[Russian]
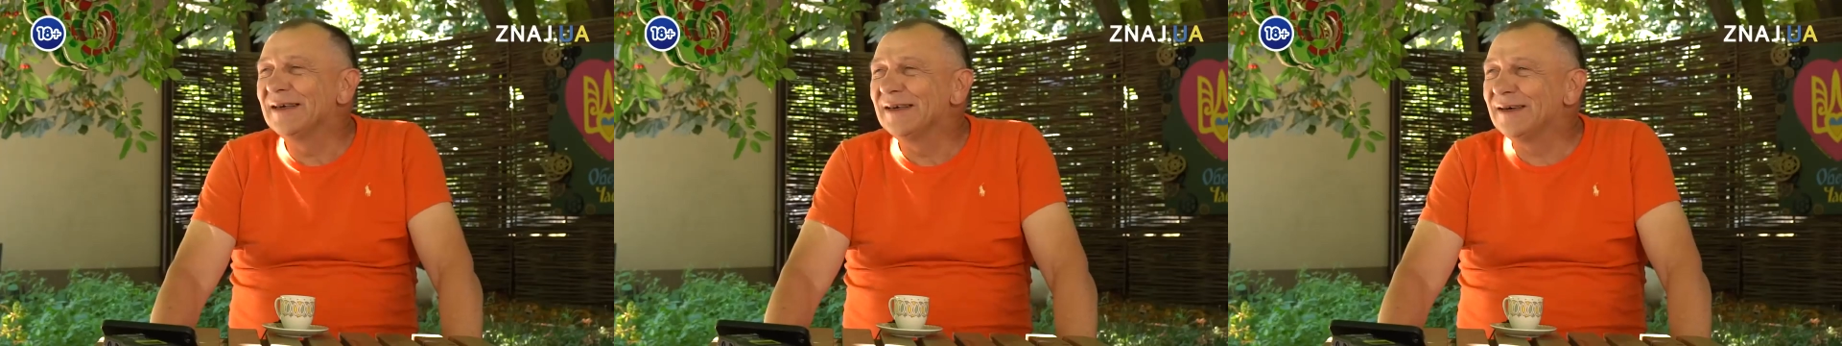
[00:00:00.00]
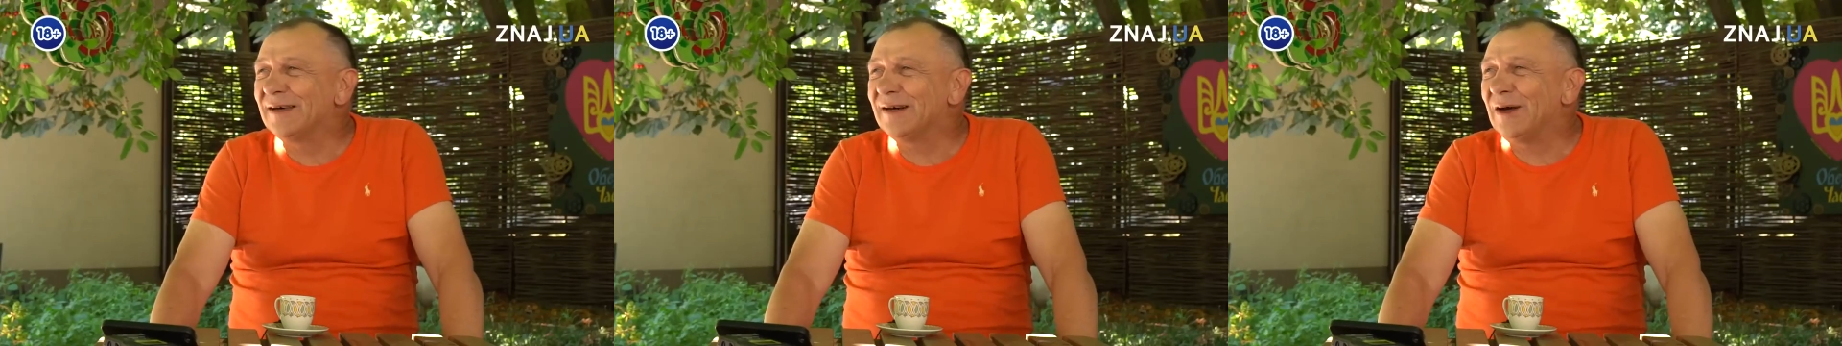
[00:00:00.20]

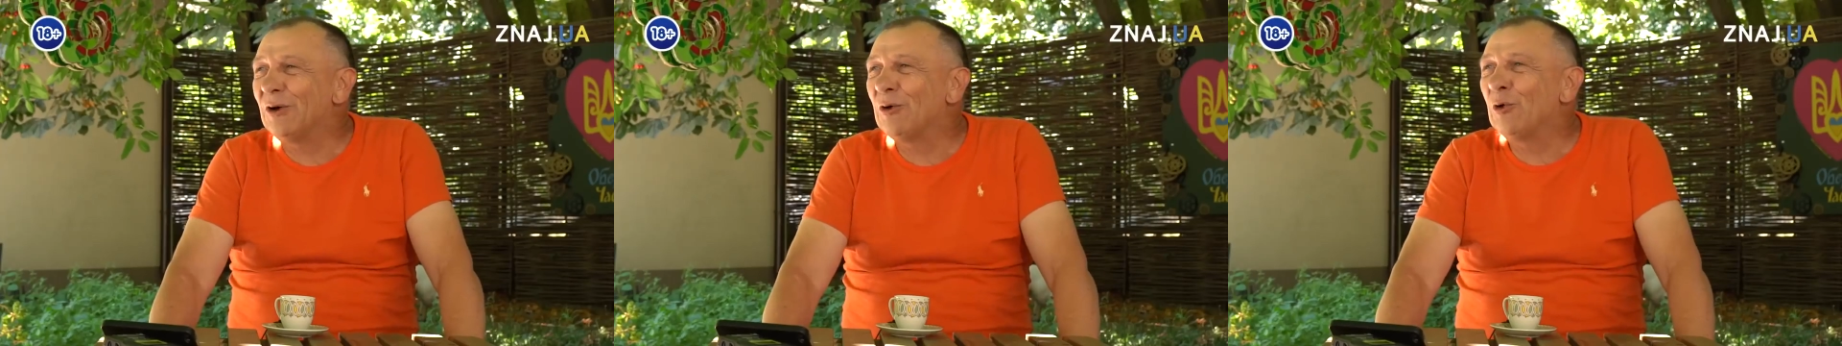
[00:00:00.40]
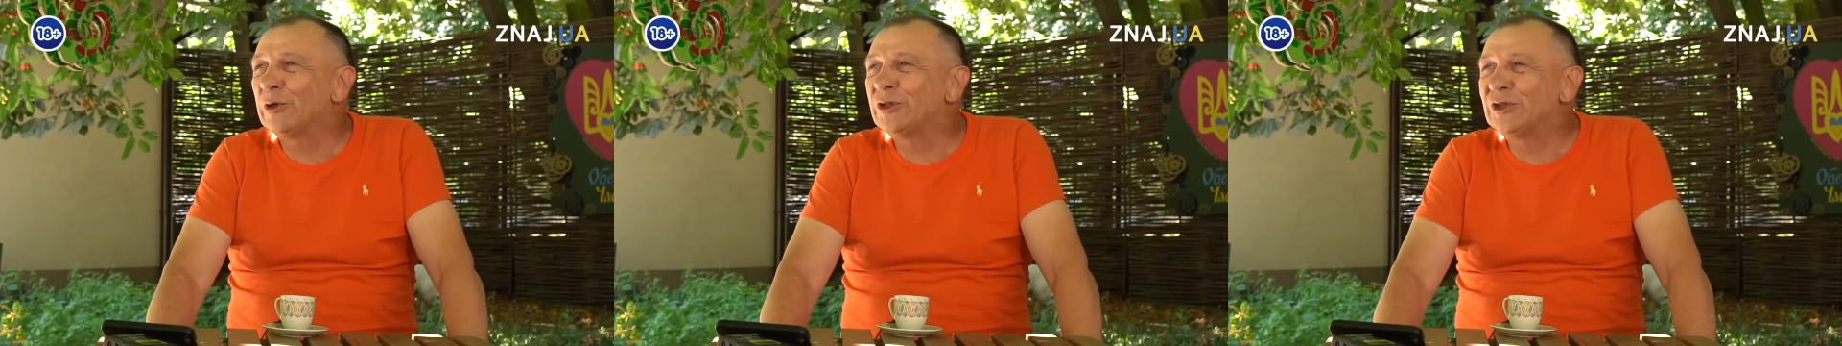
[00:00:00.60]

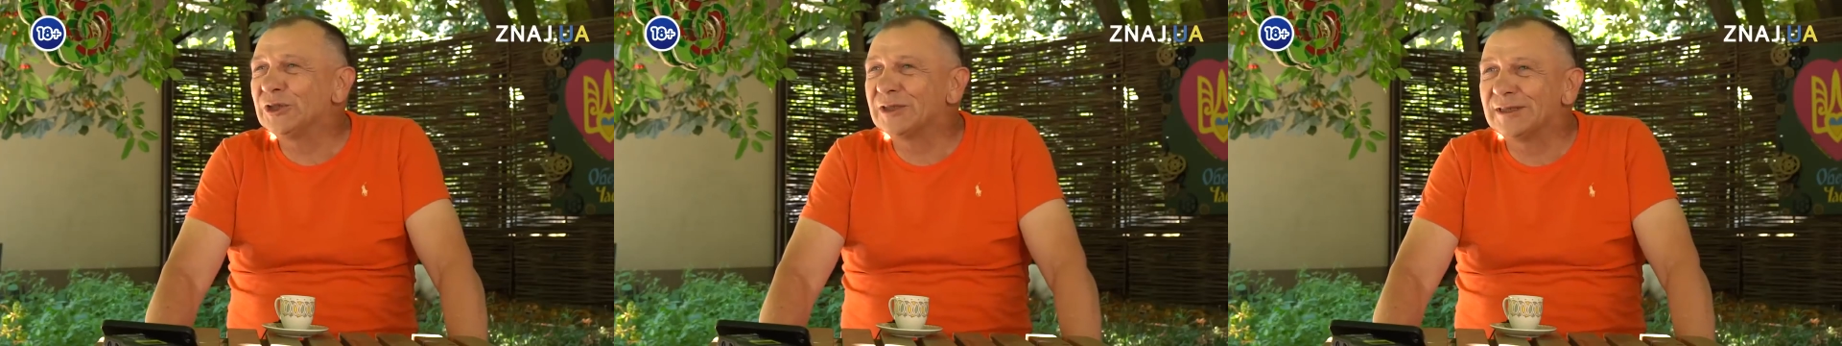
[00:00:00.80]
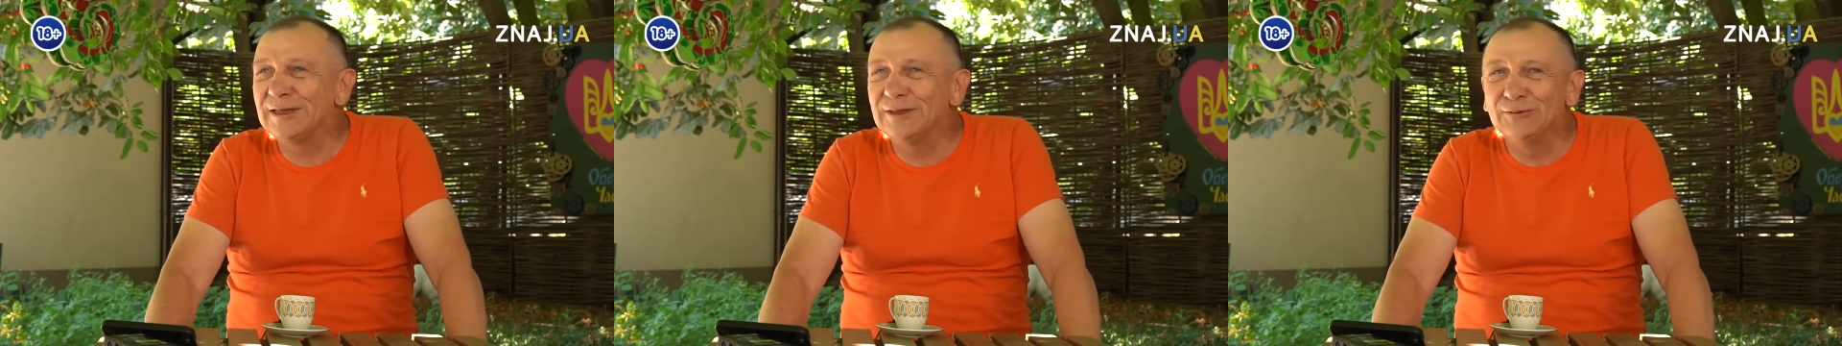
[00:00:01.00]
Игра «О
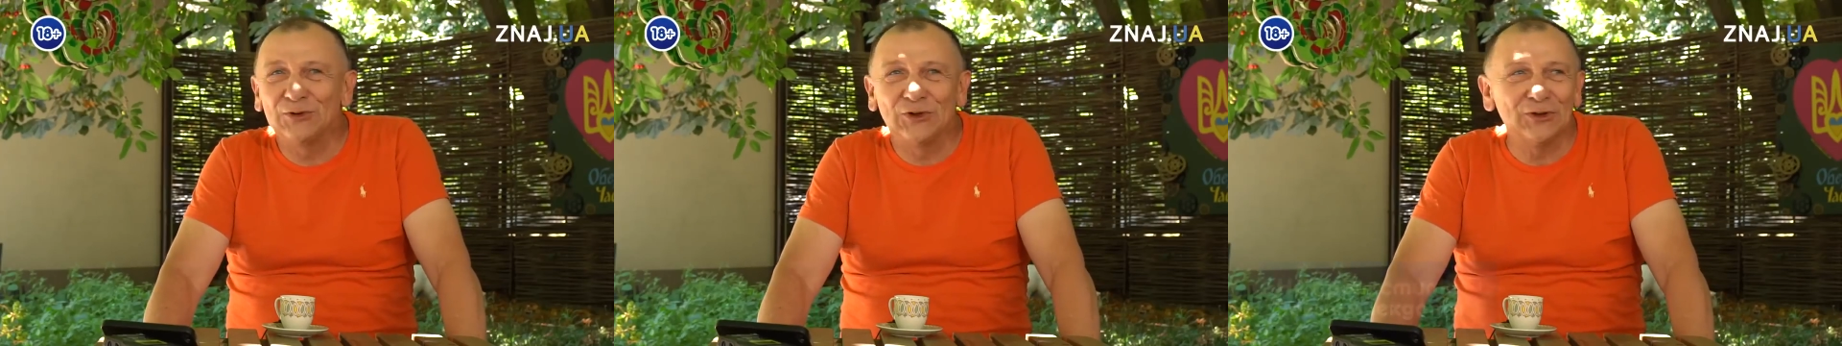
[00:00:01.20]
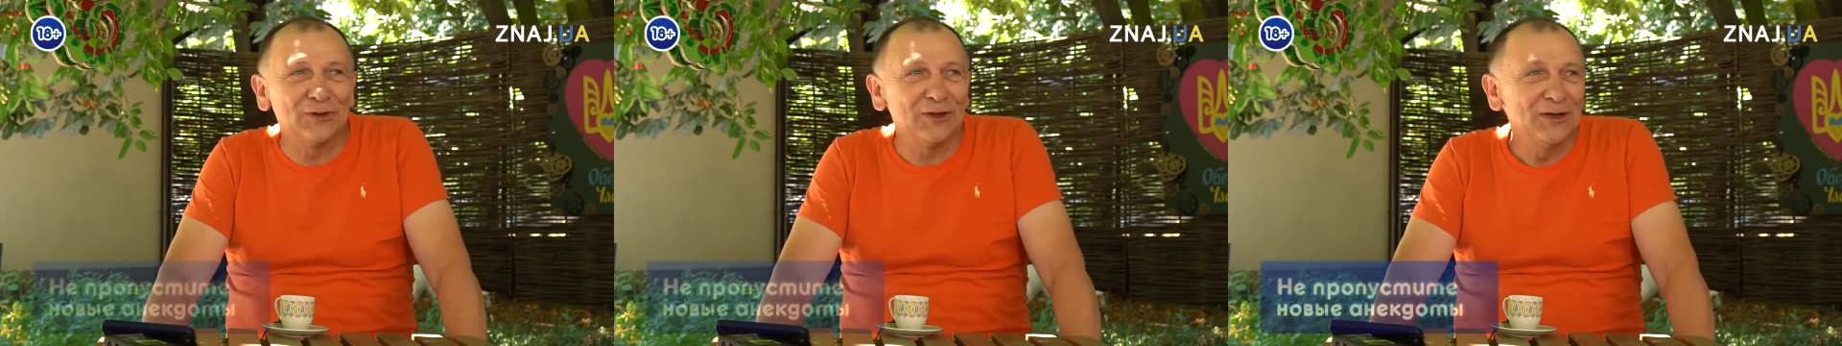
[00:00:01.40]

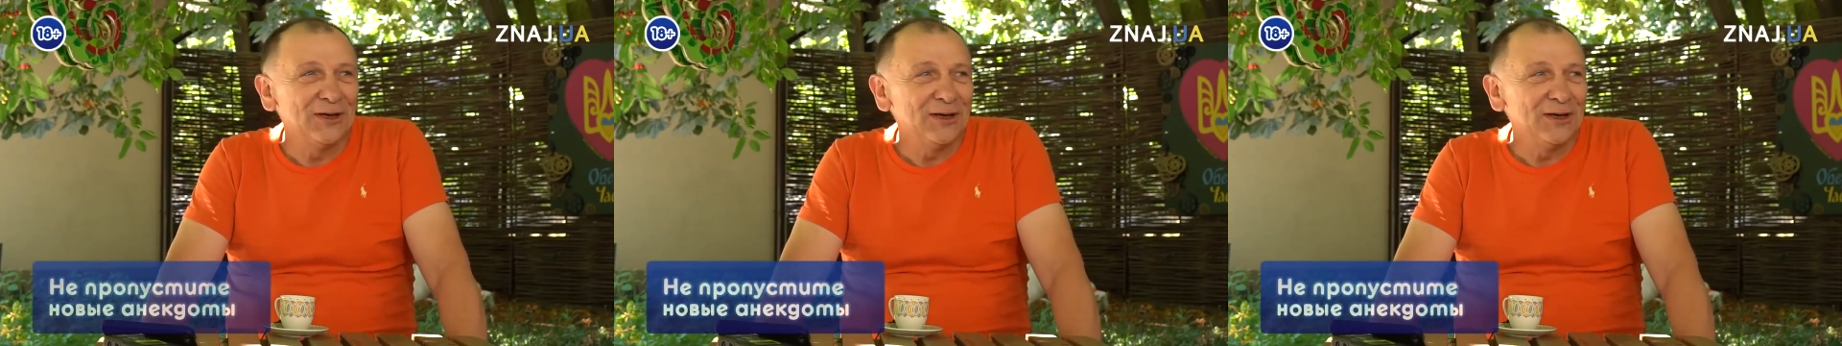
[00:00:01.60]
счастливчик»